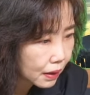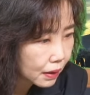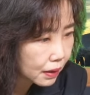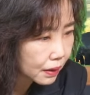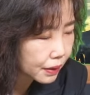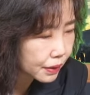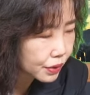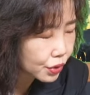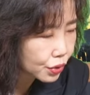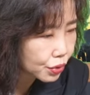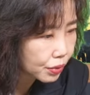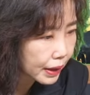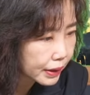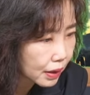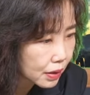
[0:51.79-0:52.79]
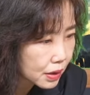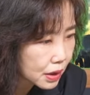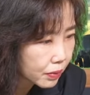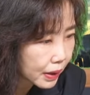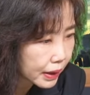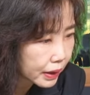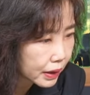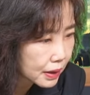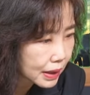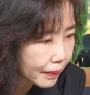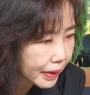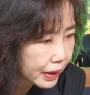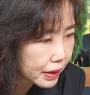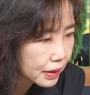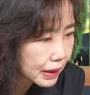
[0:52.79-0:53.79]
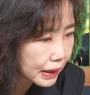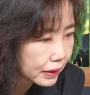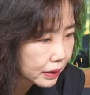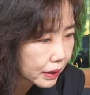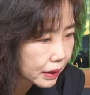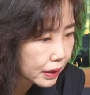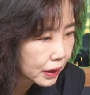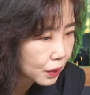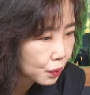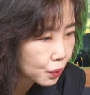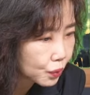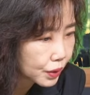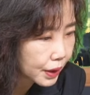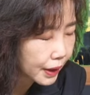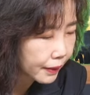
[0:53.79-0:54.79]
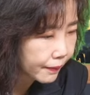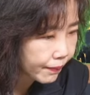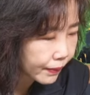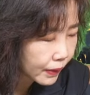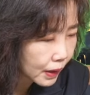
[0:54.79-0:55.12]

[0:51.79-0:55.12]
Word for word: 嗯，指数来到四万零三百二十三点一五点，